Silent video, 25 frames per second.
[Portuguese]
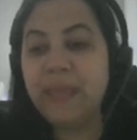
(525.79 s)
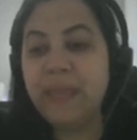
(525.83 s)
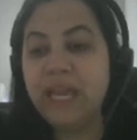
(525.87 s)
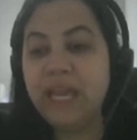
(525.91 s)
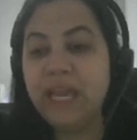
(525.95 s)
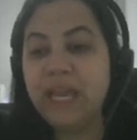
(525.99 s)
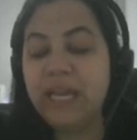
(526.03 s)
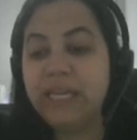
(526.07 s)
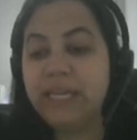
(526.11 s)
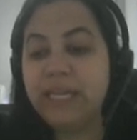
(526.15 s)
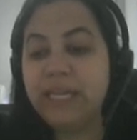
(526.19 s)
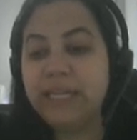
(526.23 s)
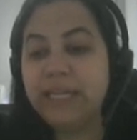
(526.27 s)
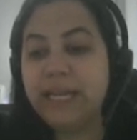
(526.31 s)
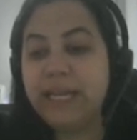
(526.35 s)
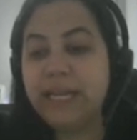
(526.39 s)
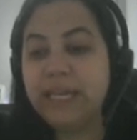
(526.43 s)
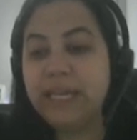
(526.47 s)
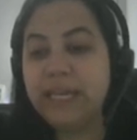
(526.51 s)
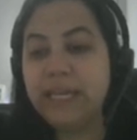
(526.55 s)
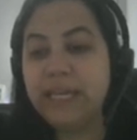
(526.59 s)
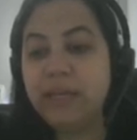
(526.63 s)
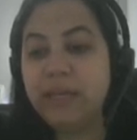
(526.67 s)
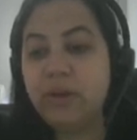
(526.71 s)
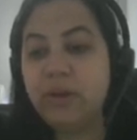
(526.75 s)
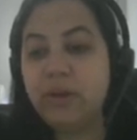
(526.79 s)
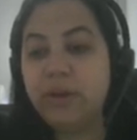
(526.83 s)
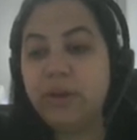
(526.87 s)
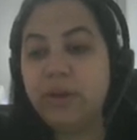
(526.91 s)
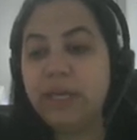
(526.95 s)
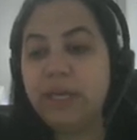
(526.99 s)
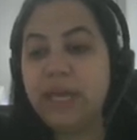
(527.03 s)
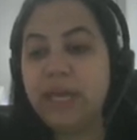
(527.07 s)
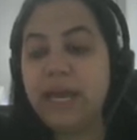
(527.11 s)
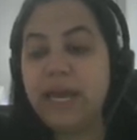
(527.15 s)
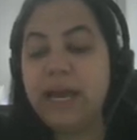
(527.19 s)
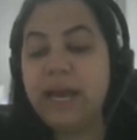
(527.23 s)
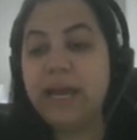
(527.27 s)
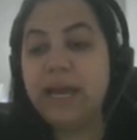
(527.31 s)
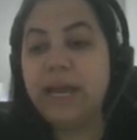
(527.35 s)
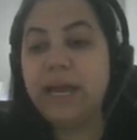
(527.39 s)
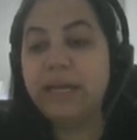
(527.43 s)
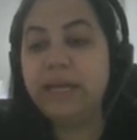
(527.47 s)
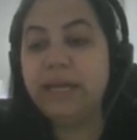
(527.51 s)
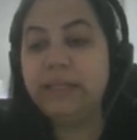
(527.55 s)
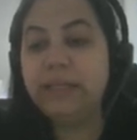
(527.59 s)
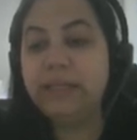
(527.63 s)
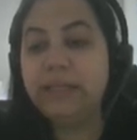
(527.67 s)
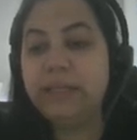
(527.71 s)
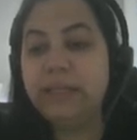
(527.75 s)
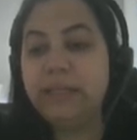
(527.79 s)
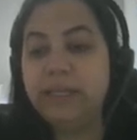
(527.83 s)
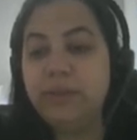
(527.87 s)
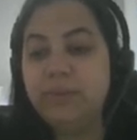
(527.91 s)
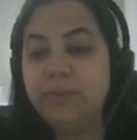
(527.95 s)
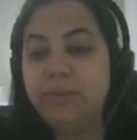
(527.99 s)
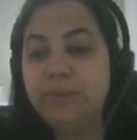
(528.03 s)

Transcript: ele tá aqui, ó, que é a entrada do